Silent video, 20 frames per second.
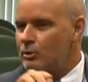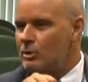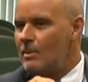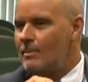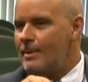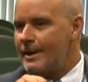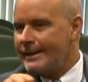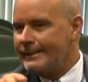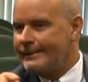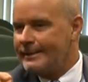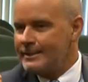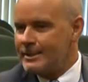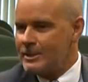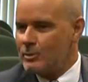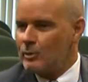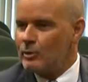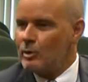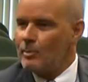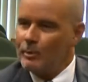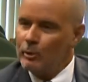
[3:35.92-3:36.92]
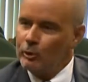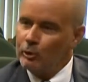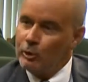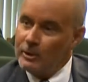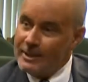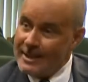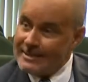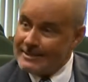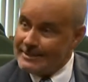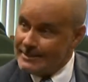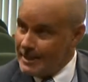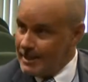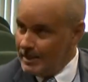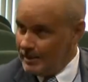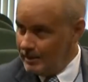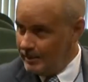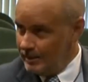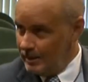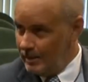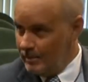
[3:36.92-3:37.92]
en el market access cuando el producto ya está
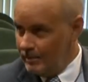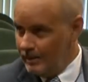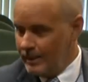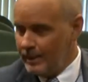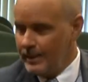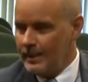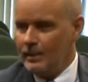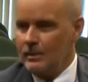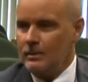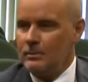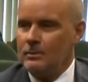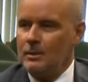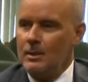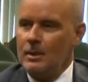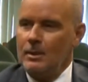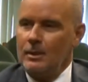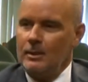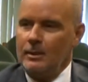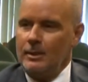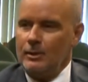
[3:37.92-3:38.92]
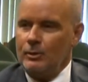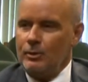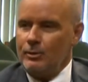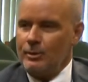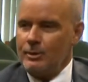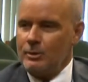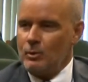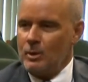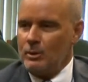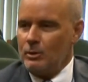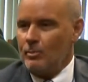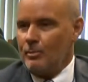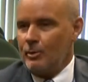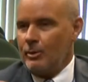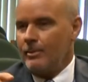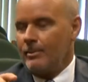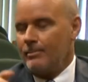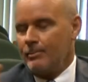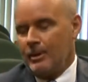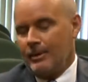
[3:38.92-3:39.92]
en el mercado. Entonces, cuando
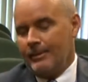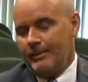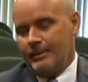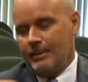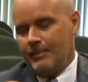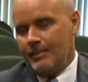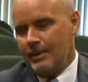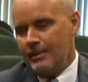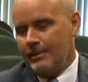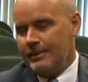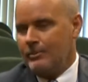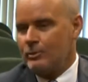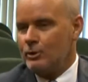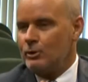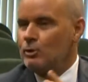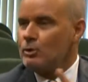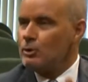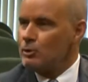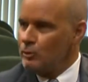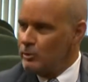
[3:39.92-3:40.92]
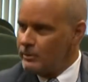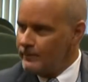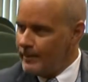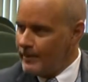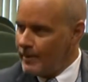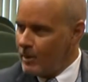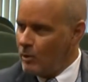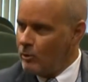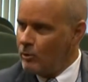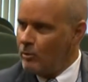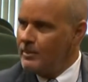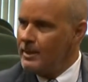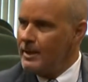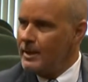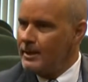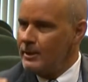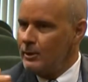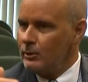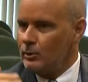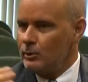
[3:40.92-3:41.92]
probablemente previamente hemos hecho estudios de
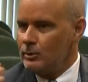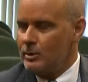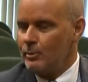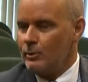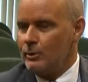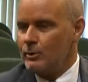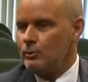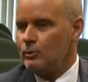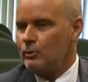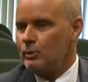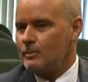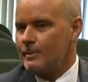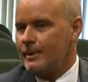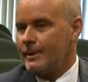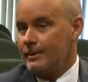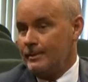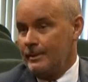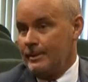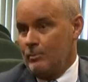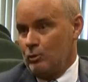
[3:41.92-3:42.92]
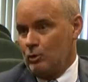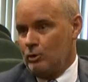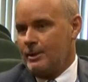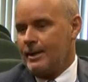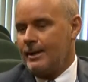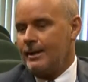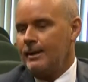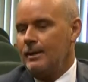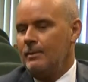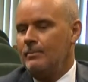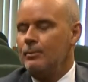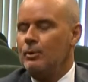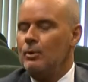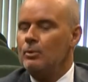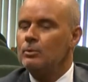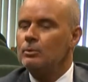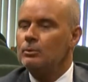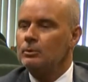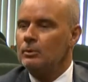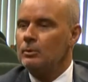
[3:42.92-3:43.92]
farmacoeconomía y otro tipo de estudios para demostrar que el
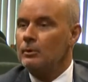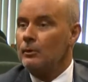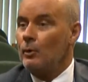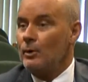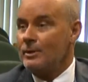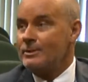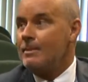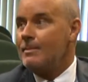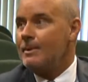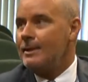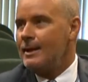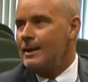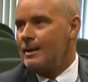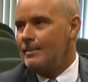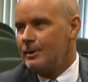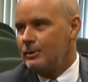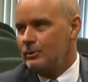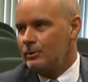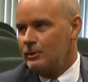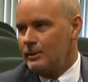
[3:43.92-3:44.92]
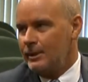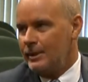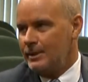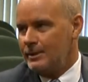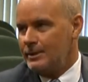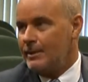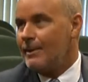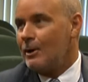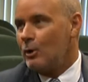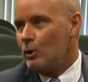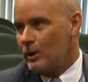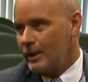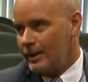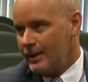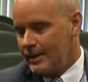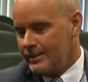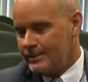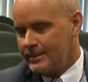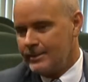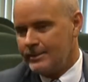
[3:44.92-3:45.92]
producto o este medicamento tiene ese valor que
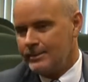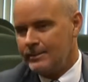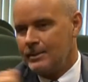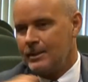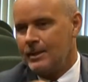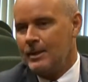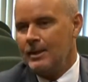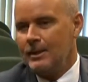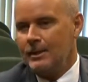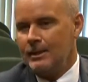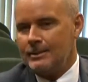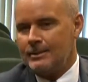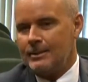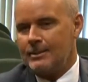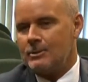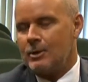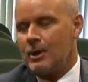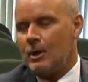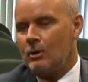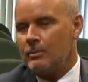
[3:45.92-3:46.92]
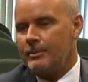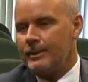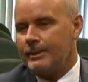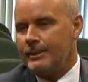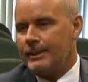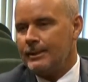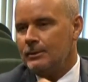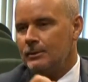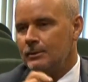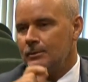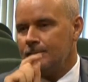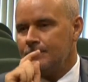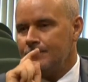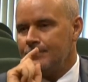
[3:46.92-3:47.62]
estás, estás ahora comentando,